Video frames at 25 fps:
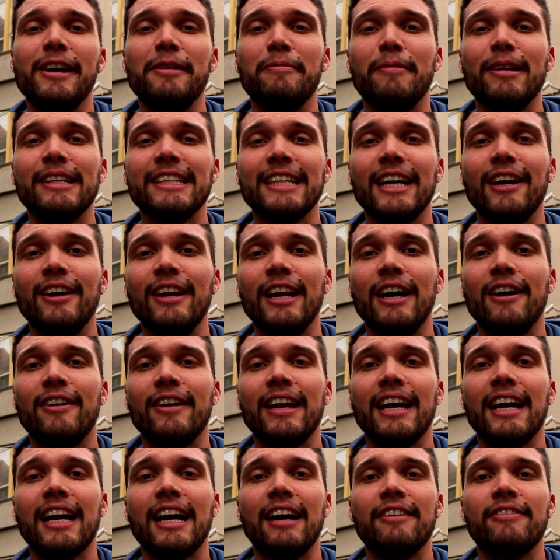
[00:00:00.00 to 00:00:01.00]
demasiado la obra
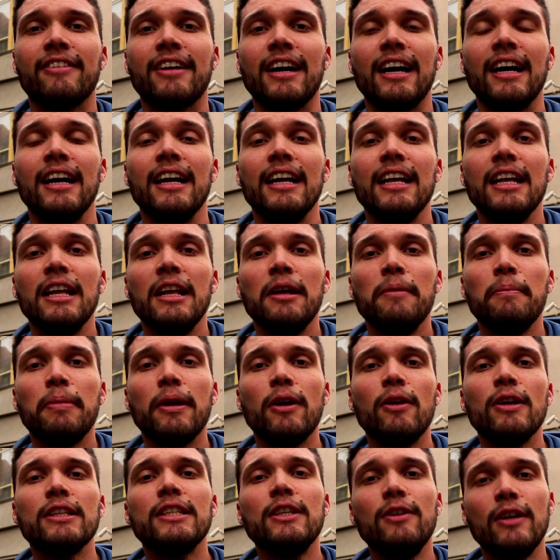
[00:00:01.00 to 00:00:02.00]
de Kafka, pero
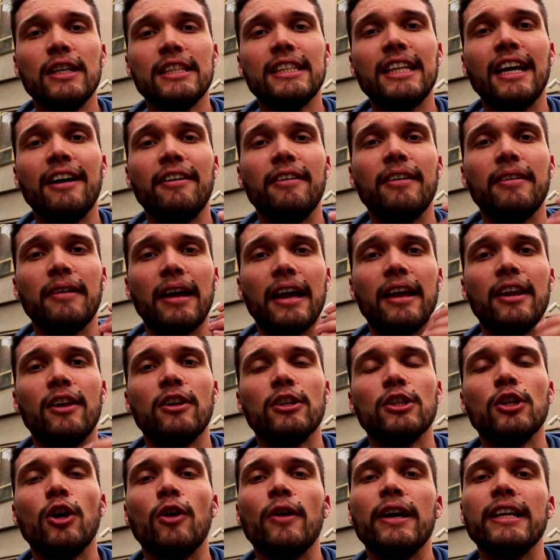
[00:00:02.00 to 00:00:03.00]
no es sino hasta
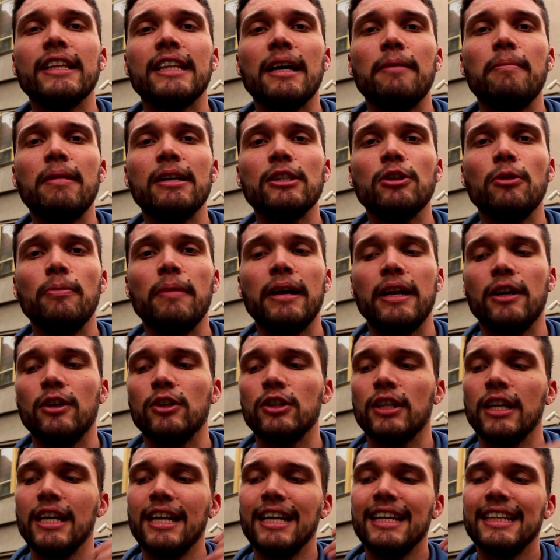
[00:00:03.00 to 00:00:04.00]
los 90 más o
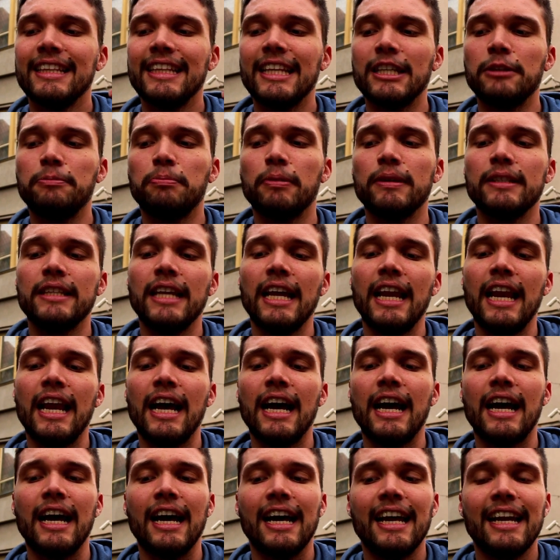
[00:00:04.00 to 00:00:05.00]
menos, después de
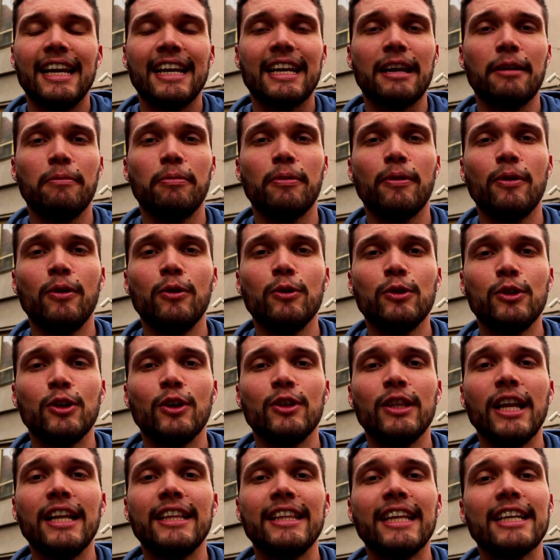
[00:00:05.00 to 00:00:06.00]
la revolución
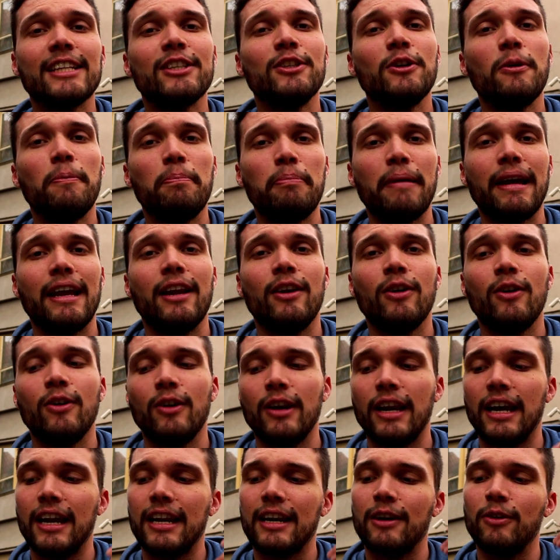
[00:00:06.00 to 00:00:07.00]
del terciopelo,
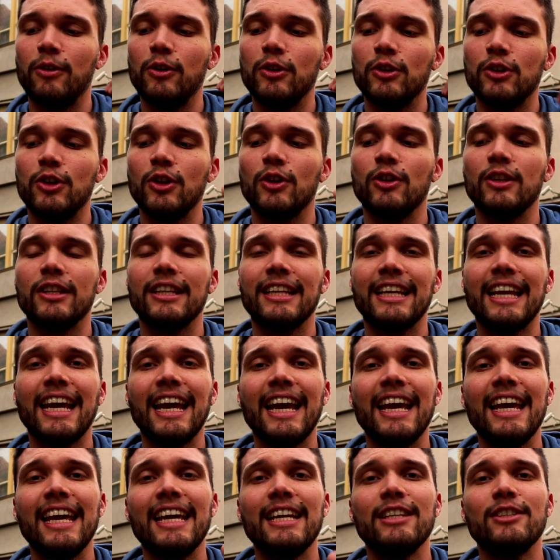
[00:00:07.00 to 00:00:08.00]
la revolución
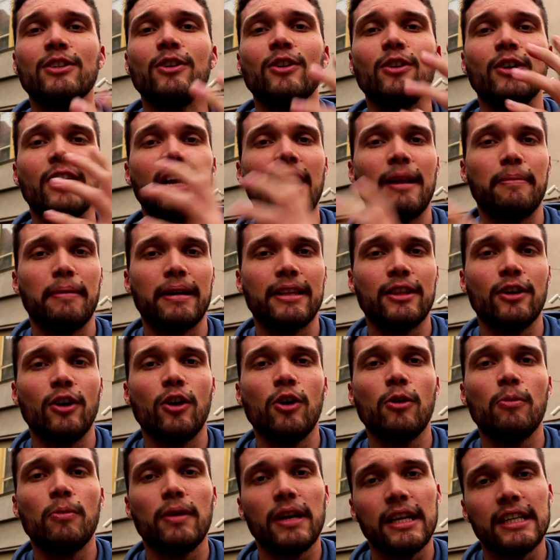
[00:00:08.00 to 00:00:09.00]
que hizo que el Partido
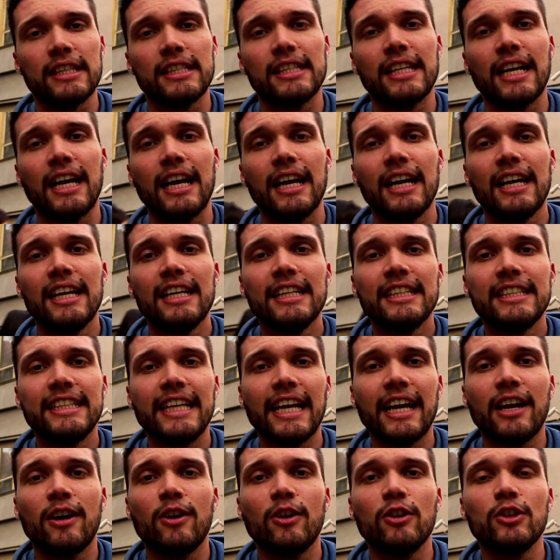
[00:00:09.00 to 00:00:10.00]
Comunista
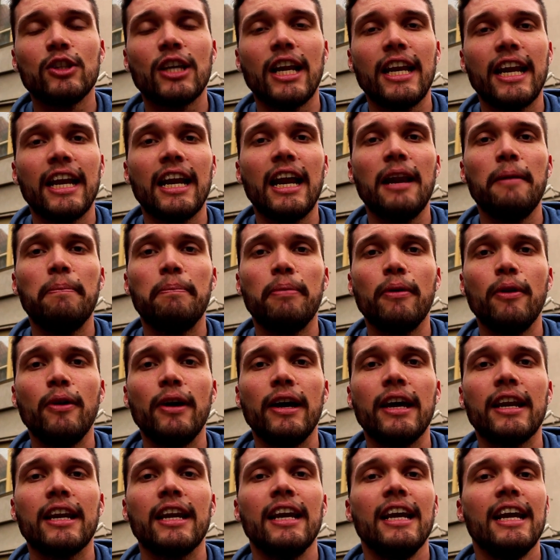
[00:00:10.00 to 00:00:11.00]
Checo saliera del
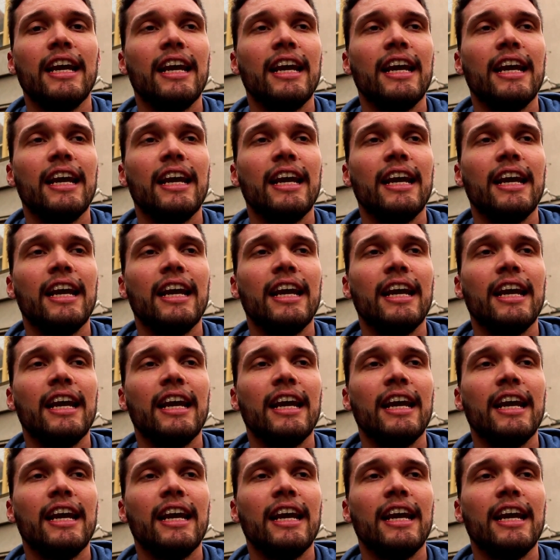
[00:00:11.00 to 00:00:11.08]
poder,